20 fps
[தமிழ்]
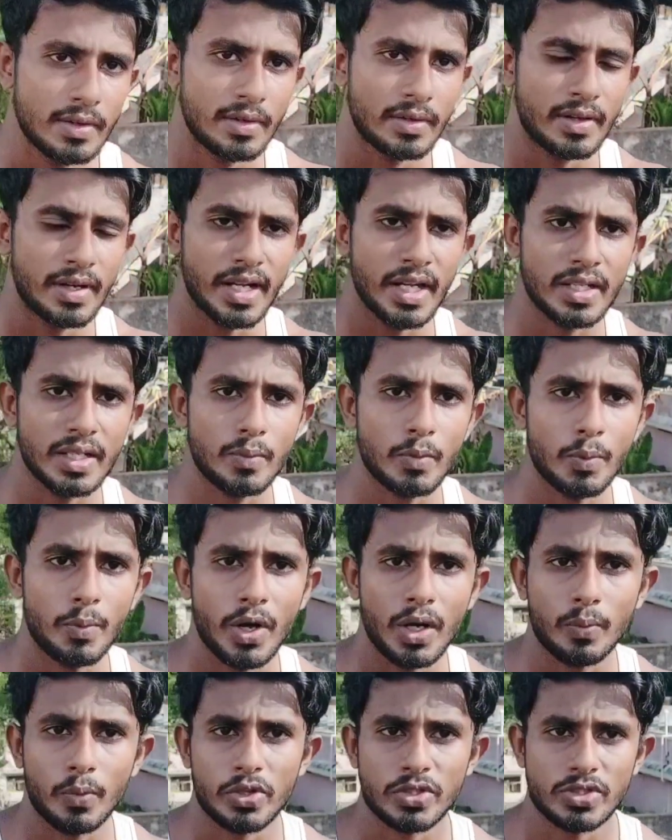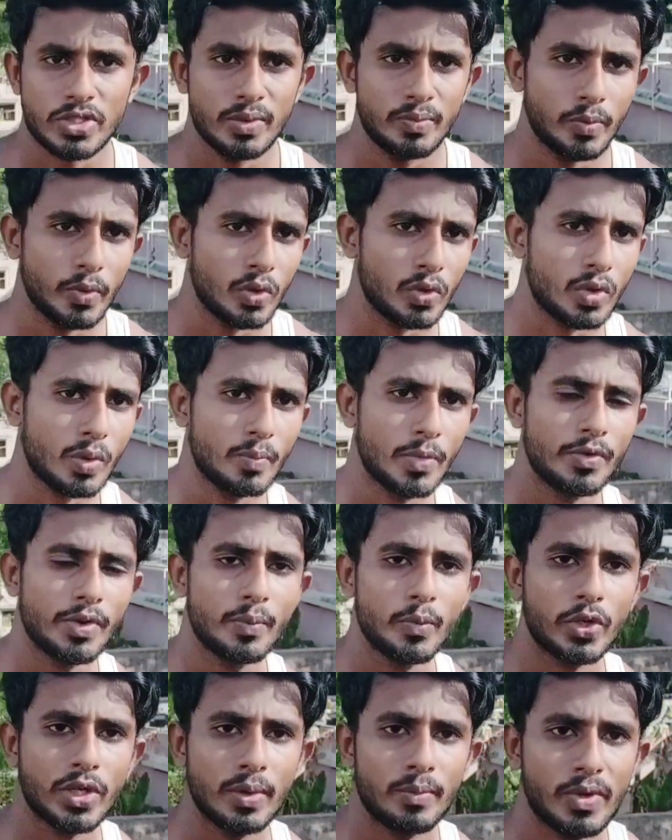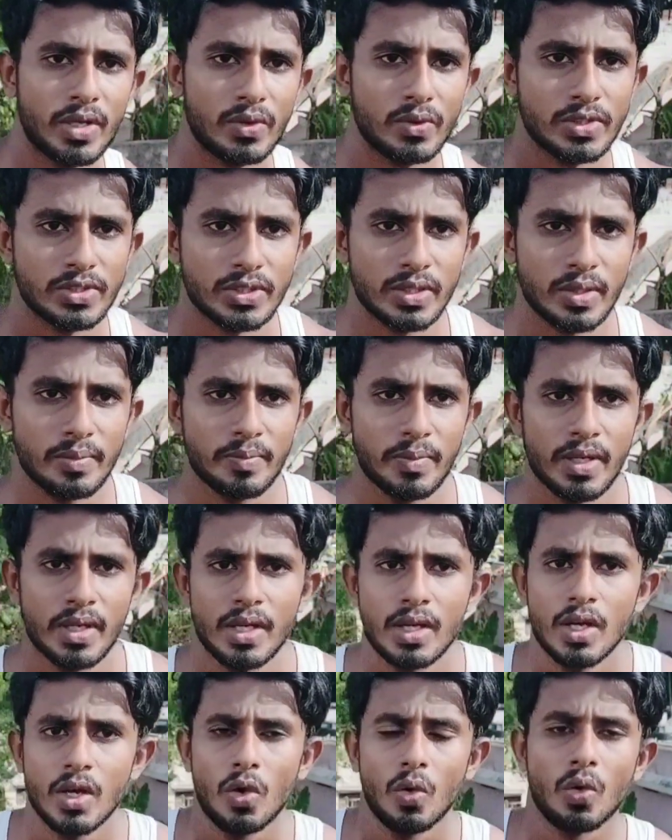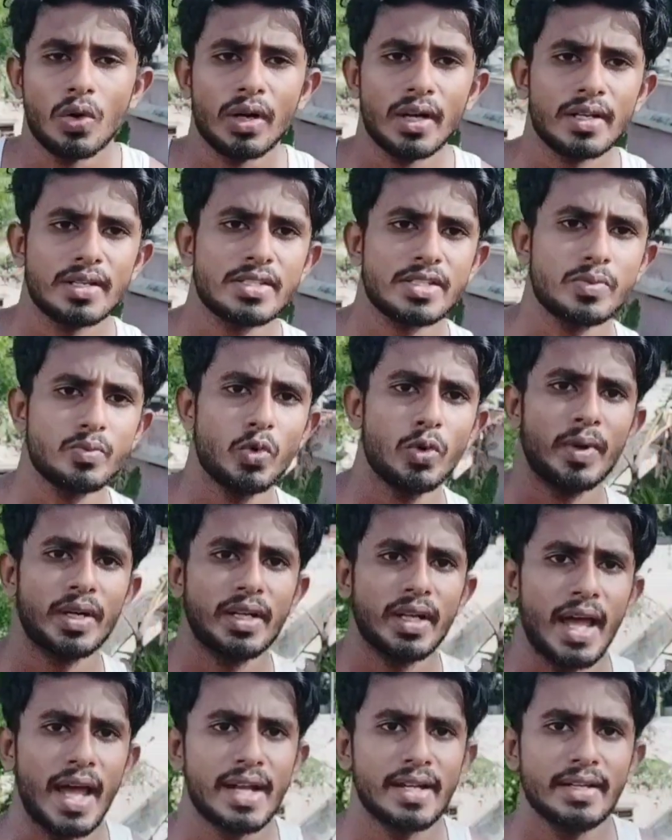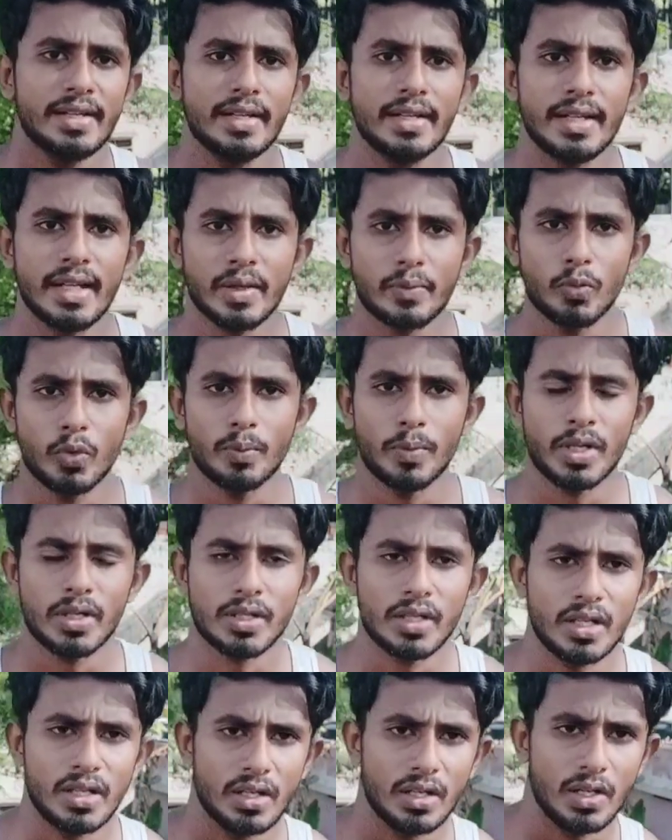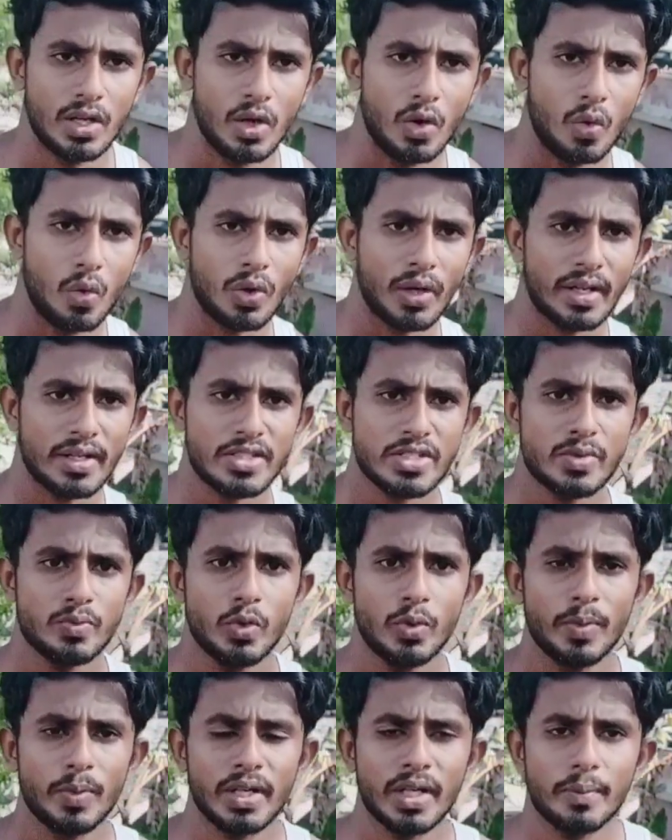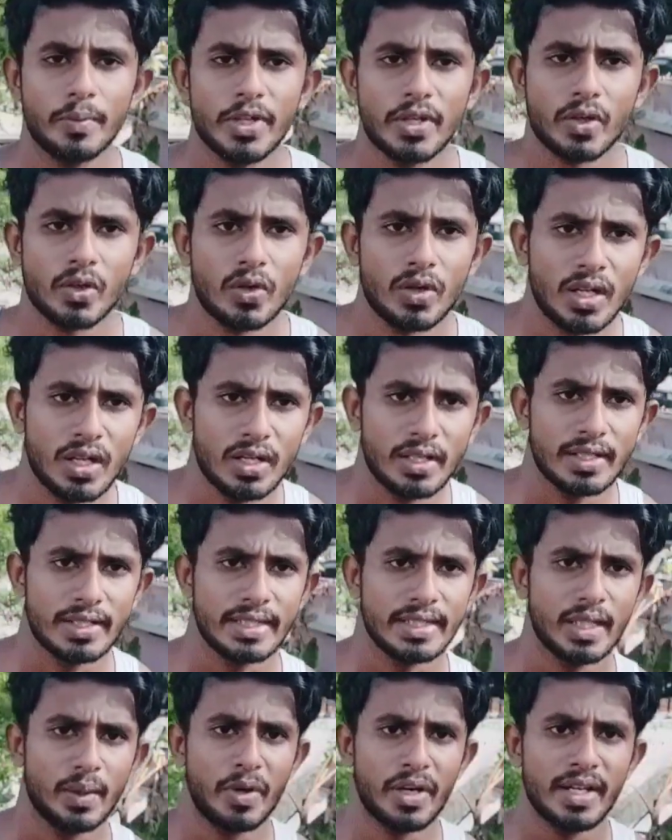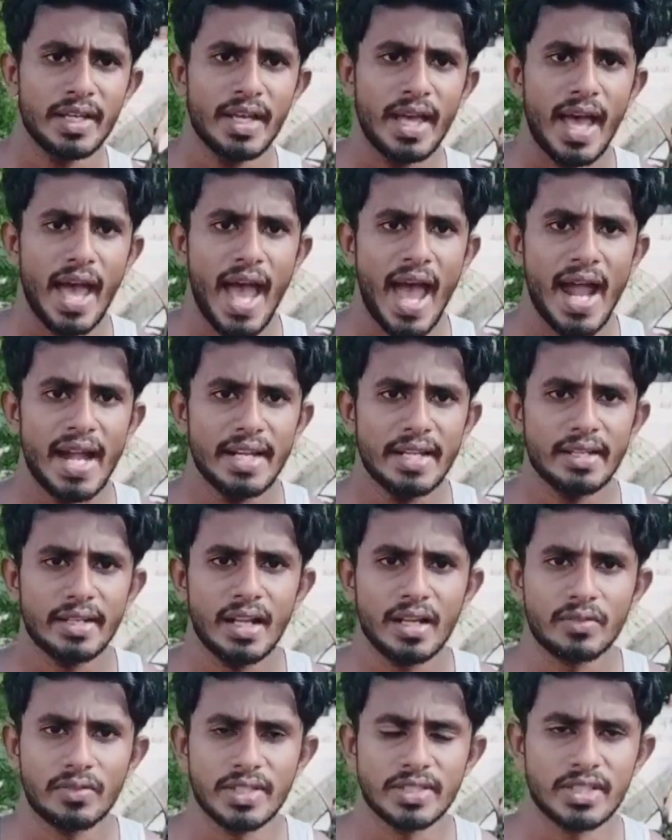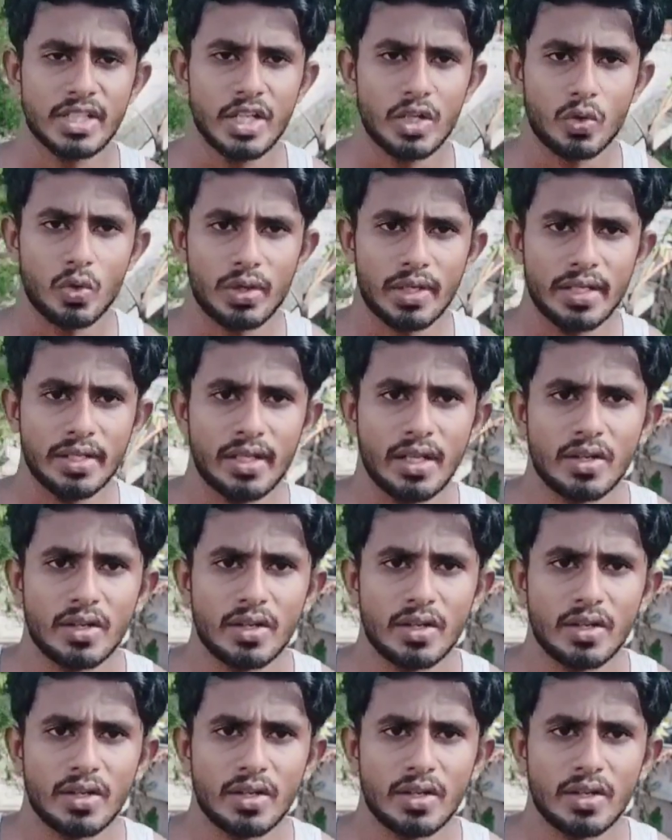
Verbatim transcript: ரெண்டாவது நம்ம பார்க்க போகிற ஸ்டெப் ரொம்பவே முக்கியமான ஒரு ஸ்டெப் உங்கள் ரிஸ்ட் மூமெண்ட் அண்ட் லெக் மூமெண்ட் தான் உங்கள் ரிஸ்ட் மூமெண்ட் எப்படி இருக்கணும்னா இந்த மாதிரி ஆன்டி கிளாக் வைஸில் ரொட்டேட்